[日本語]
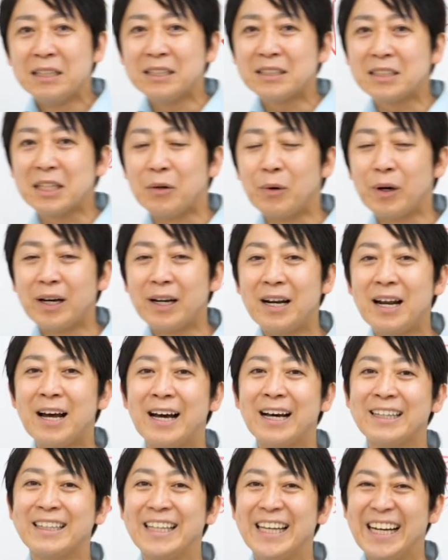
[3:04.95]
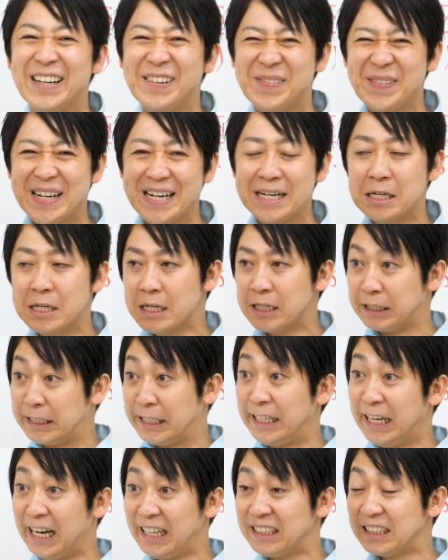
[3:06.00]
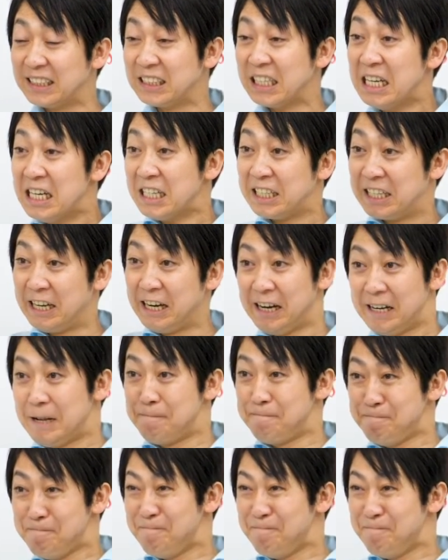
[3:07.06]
ですから分からなかったら、まあ、気合です気合い